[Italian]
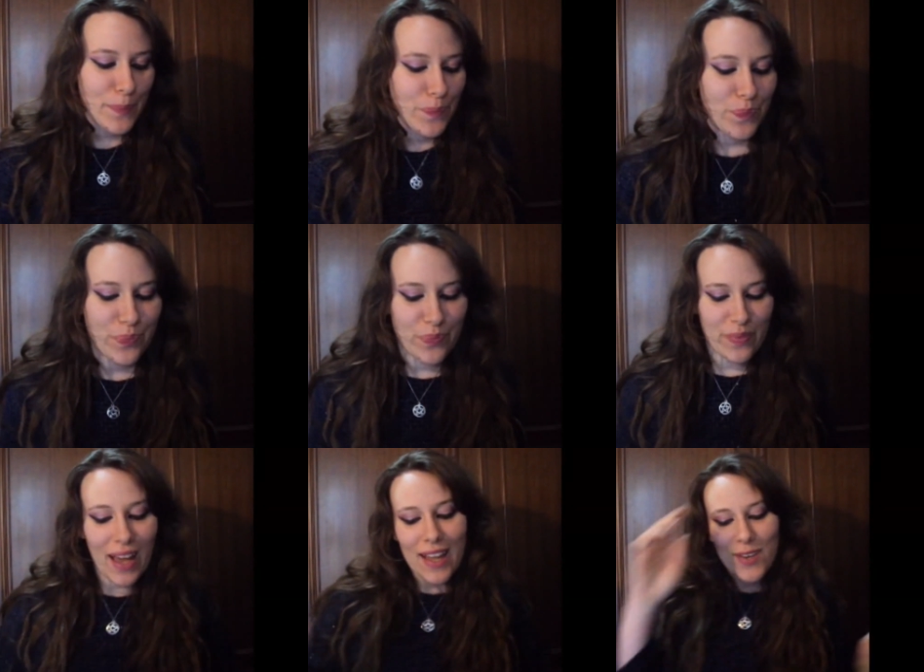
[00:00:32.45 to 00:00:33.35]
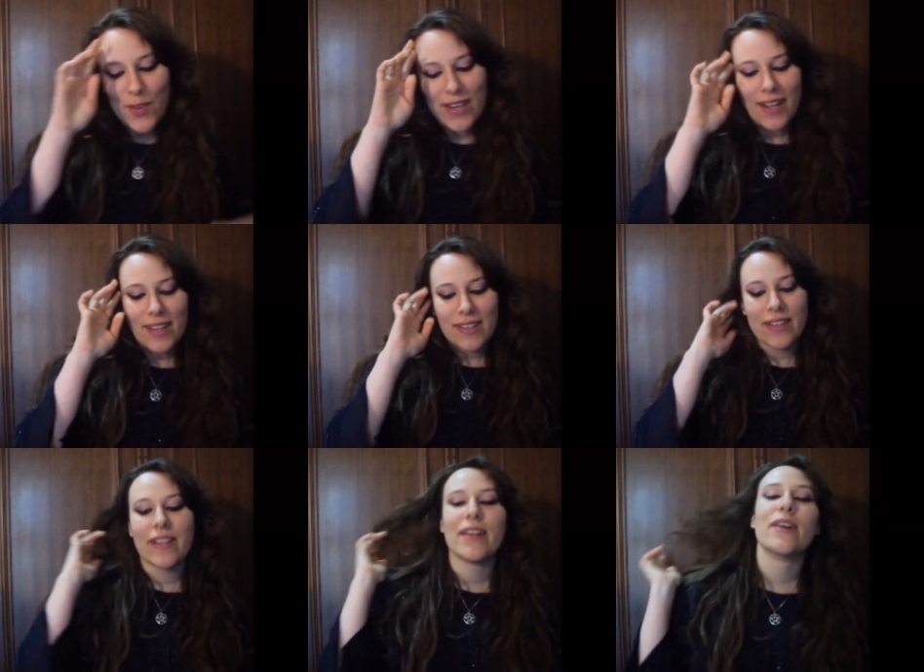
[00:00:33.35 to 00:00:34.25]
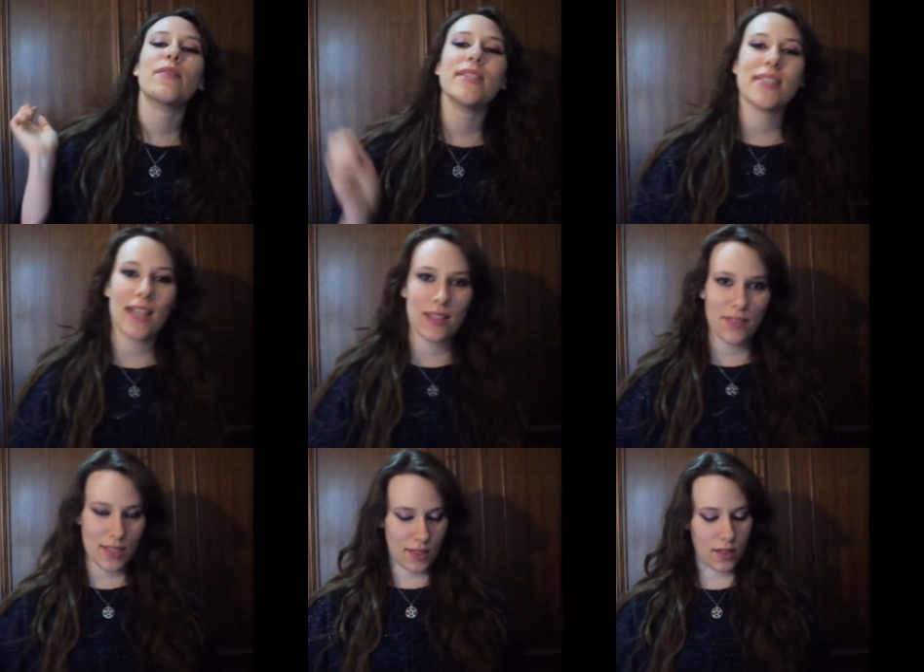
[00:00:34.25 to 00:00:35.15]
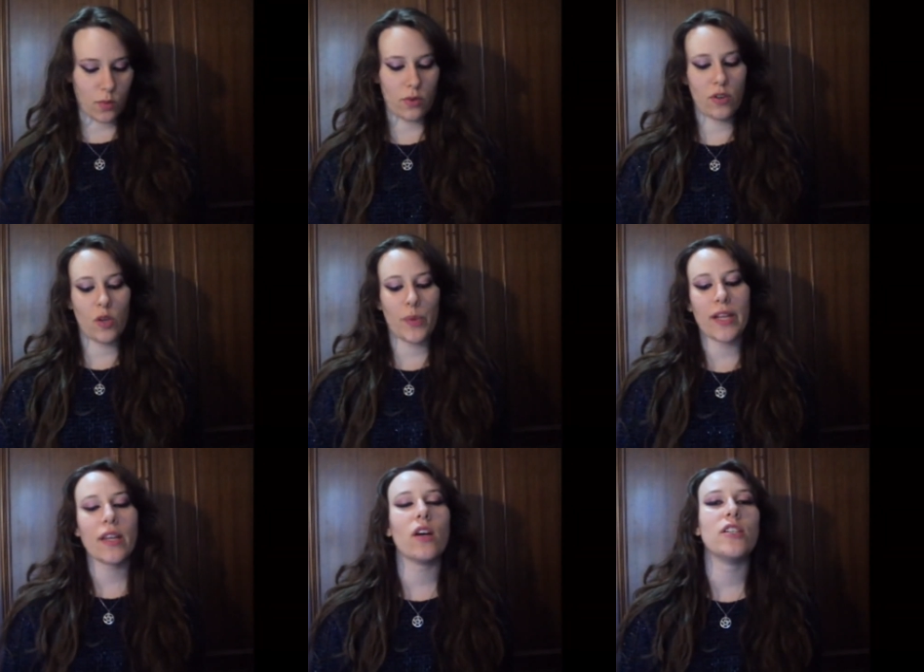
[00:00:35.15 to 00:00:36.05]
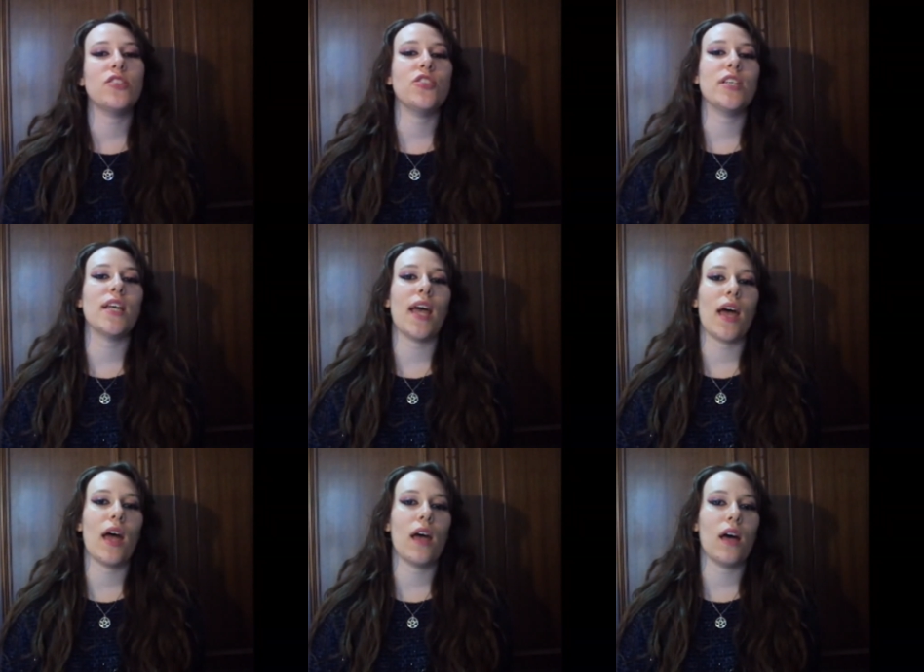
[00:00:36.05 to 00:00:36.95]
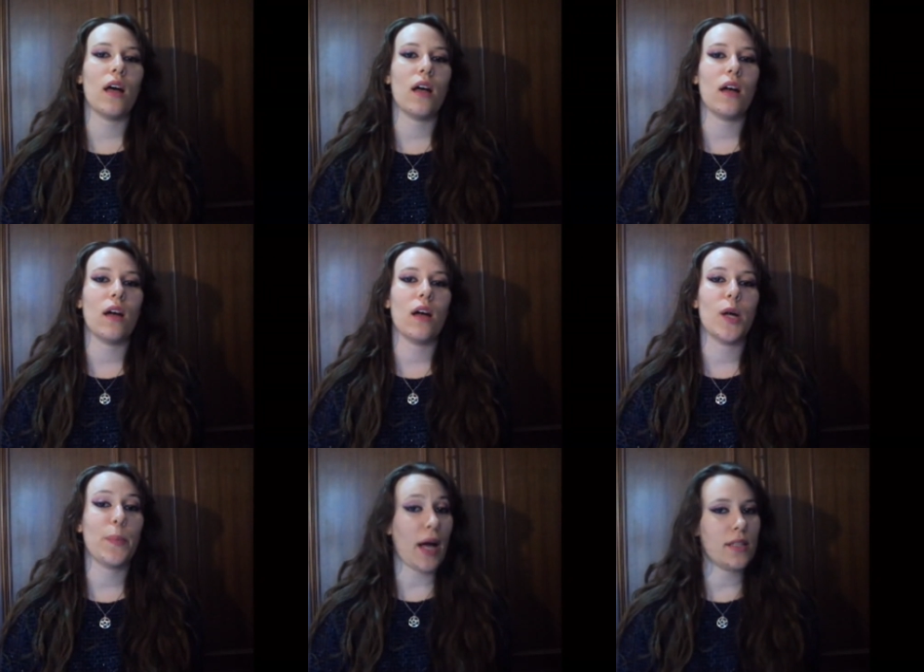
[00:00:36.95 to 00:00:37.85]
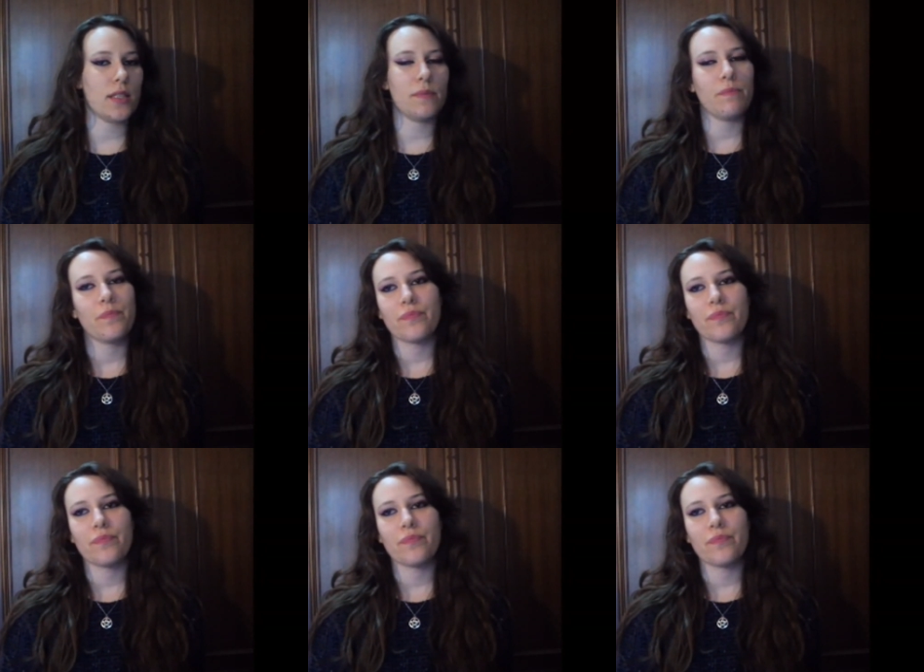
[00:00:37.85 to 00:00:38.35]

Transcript: Um, allora, eh, questa, la divinità di cui voglio parlare oggi è eh, Pan,